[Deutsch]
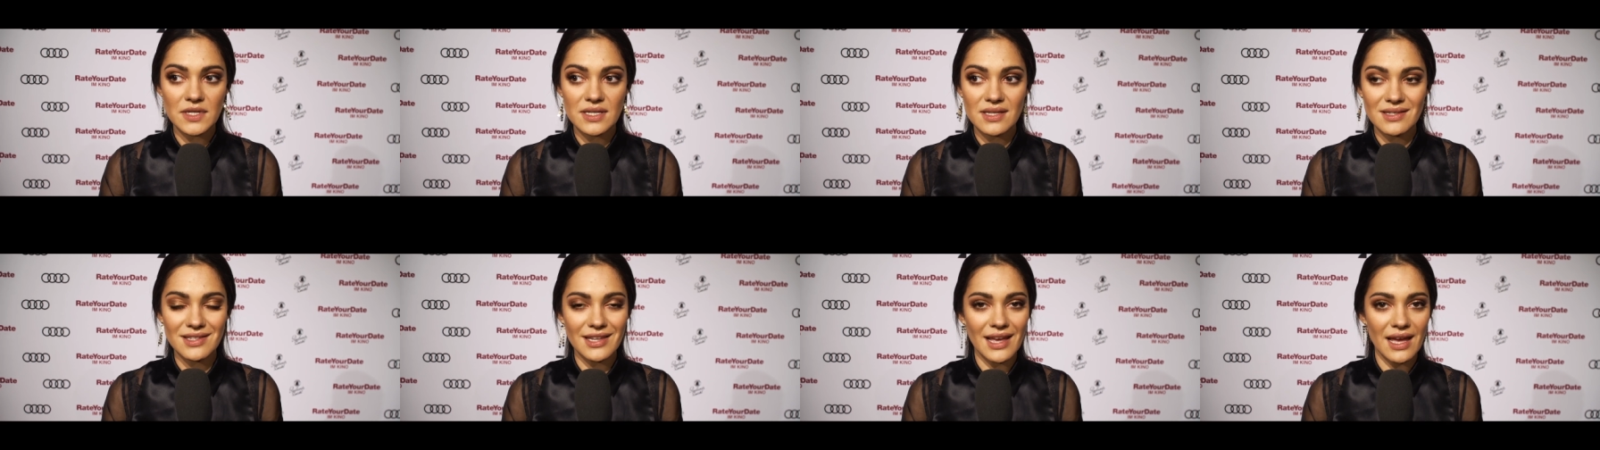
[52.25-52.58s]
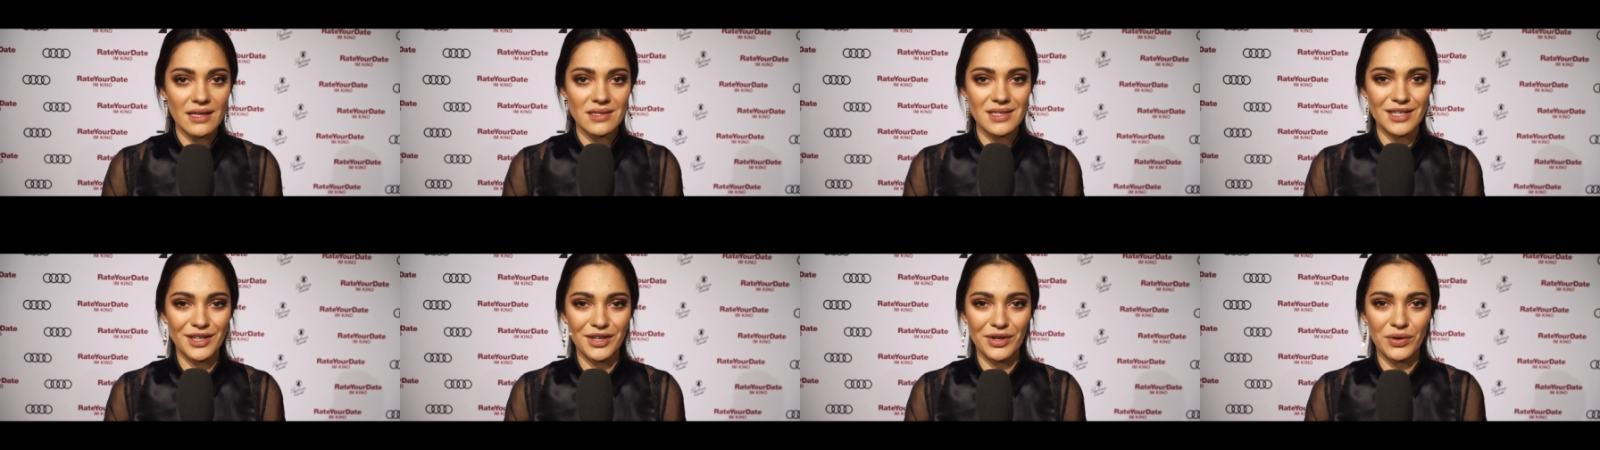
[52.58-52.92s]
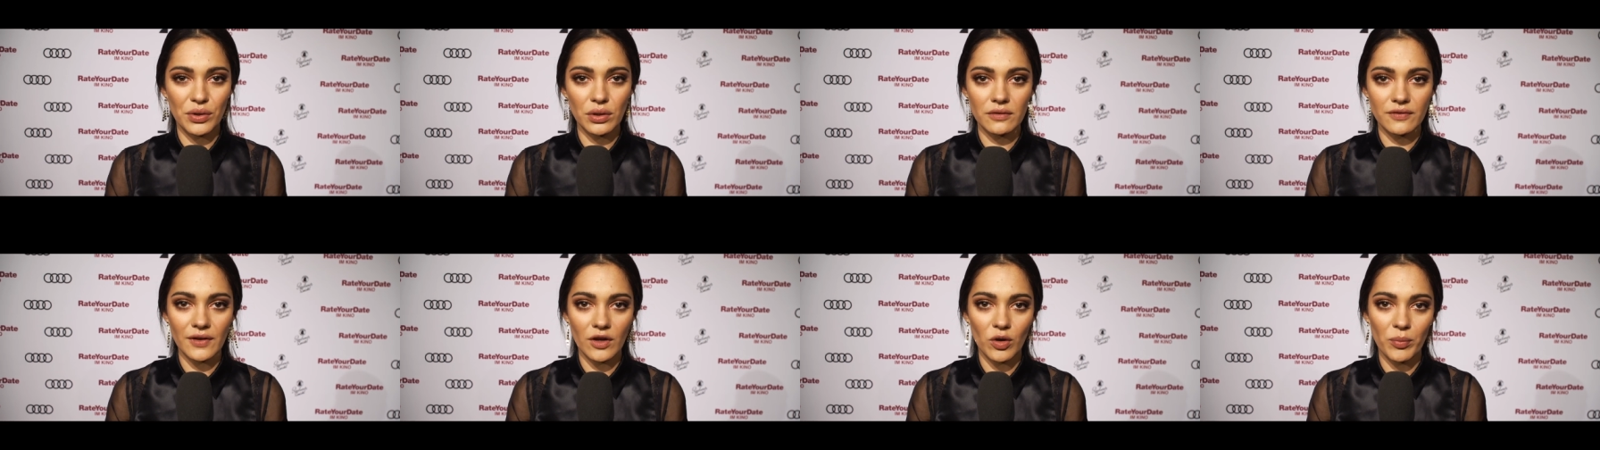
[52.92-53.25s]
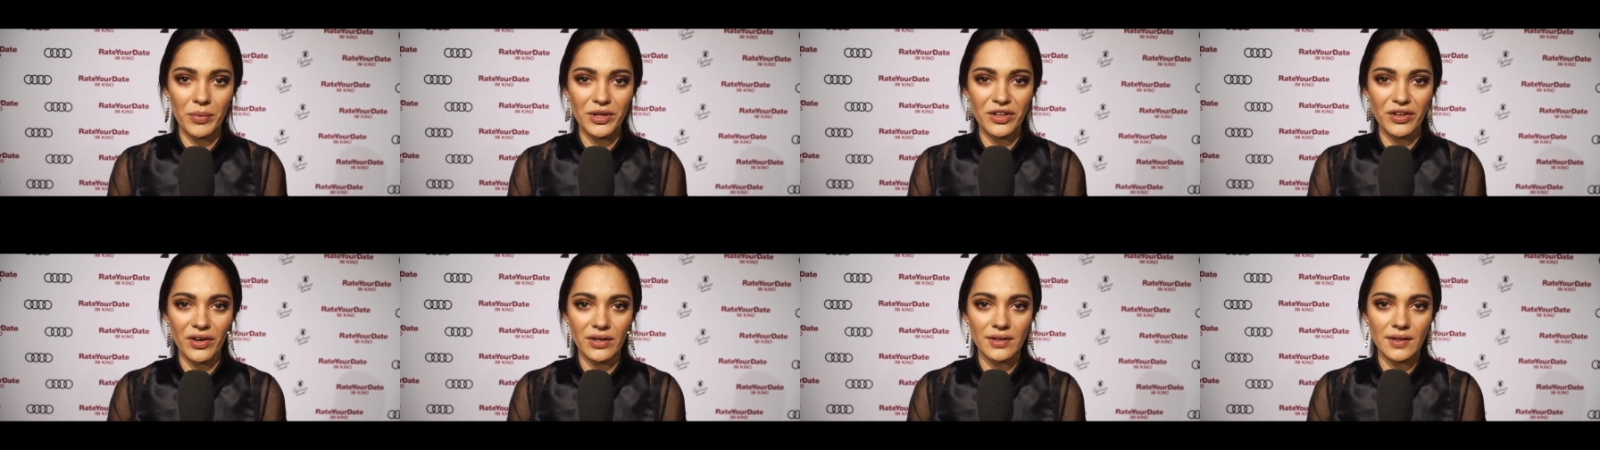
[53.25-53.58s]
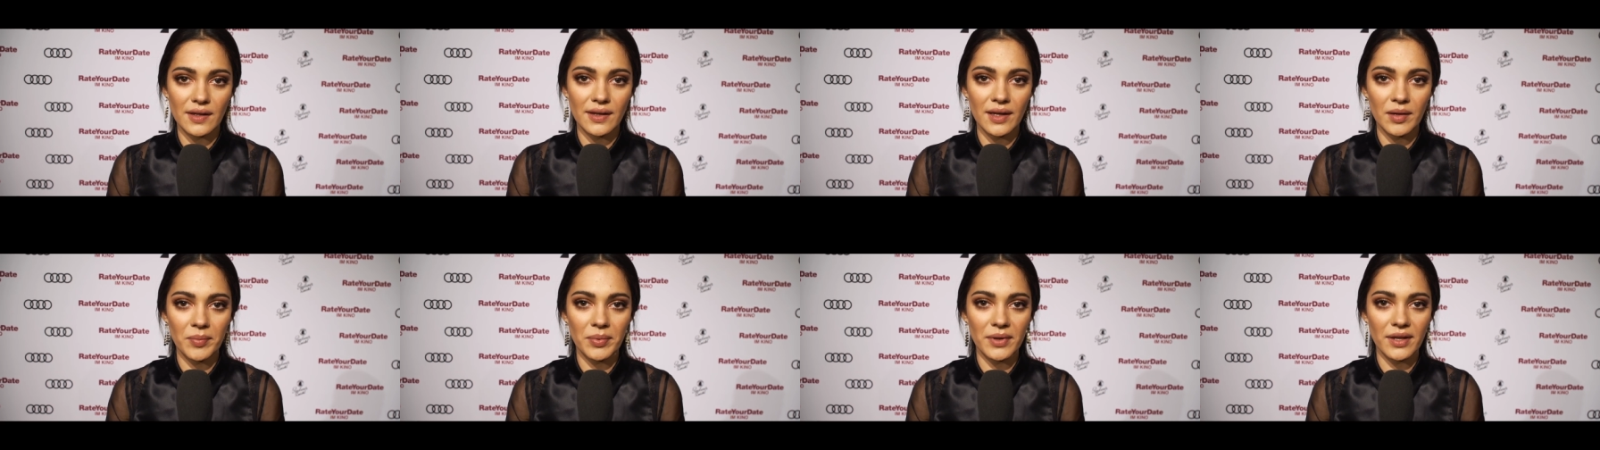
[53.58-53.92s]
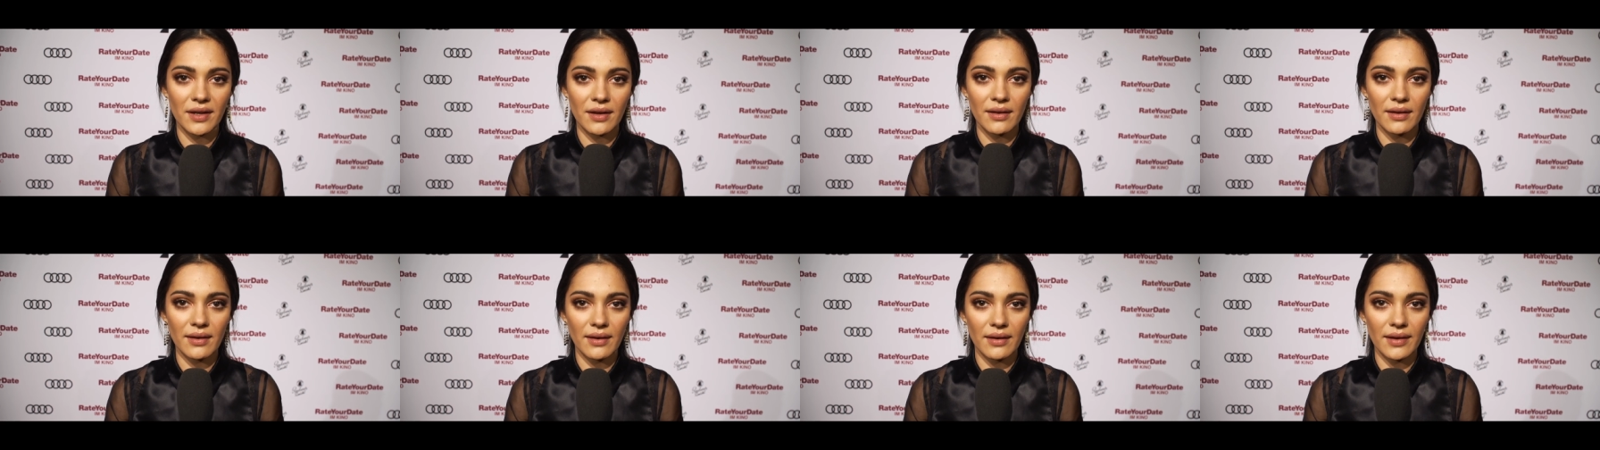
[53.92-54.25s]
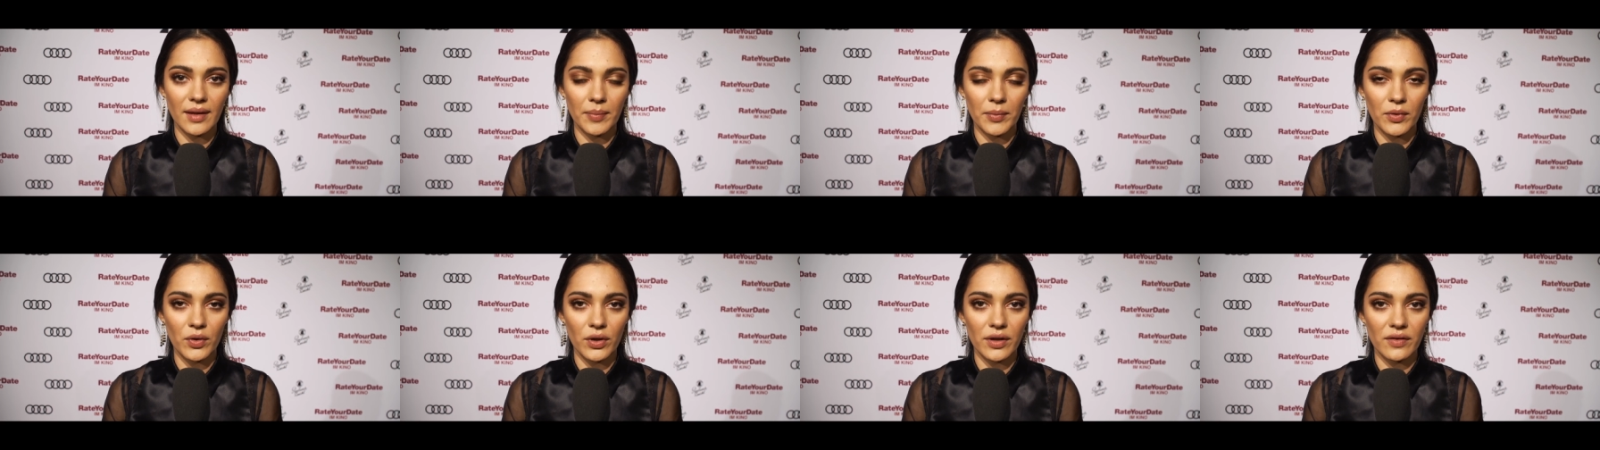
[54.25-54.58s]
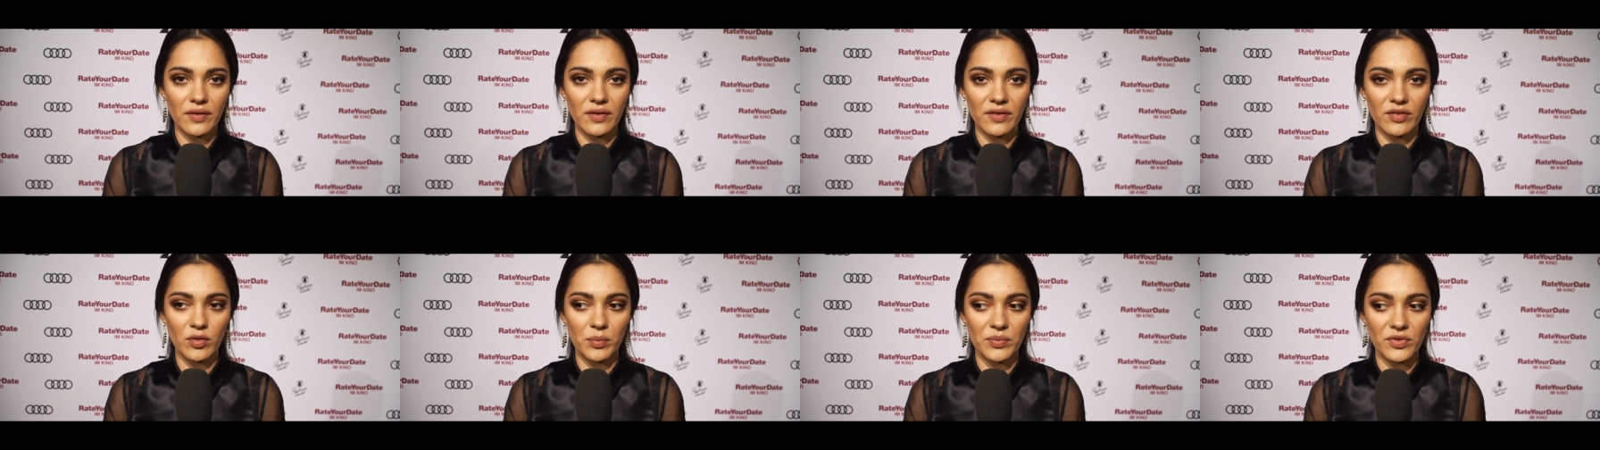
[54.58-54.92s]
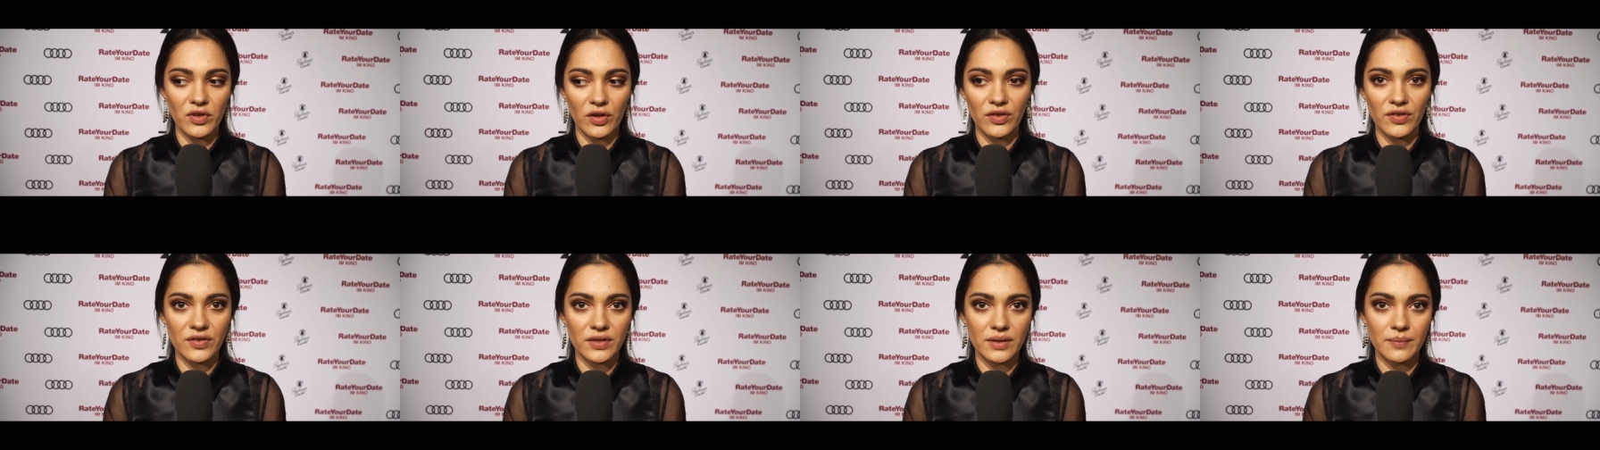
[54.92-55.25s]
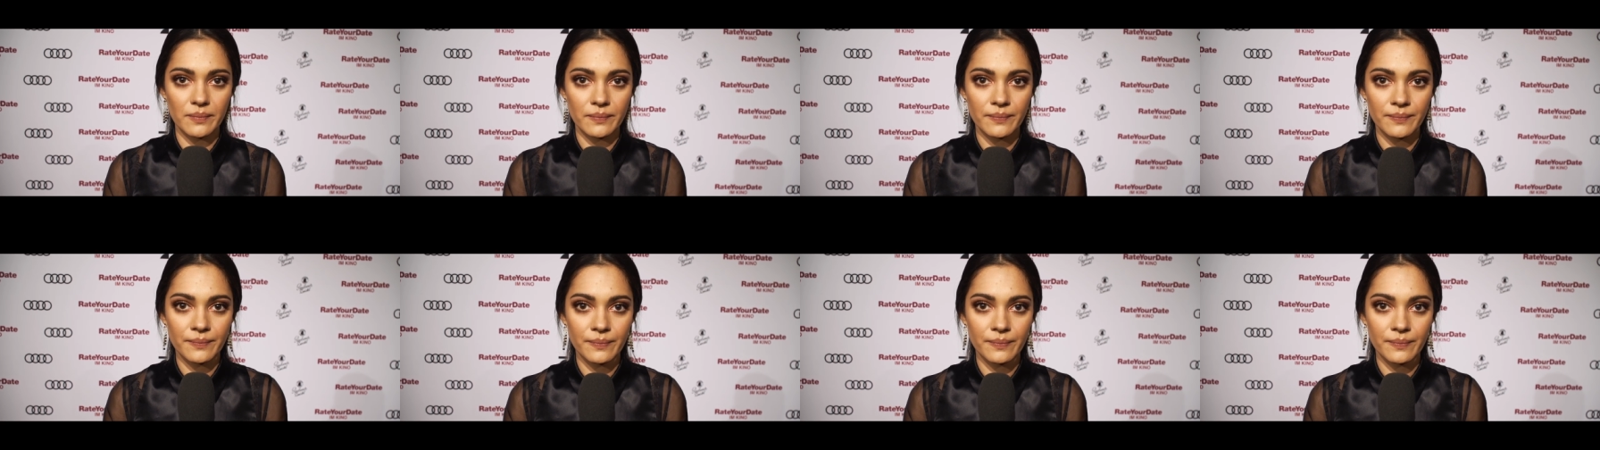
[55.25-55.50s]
das ist der einzige Grund, warum ich heute hier bin. Ich habe gehört, es ist umsonst.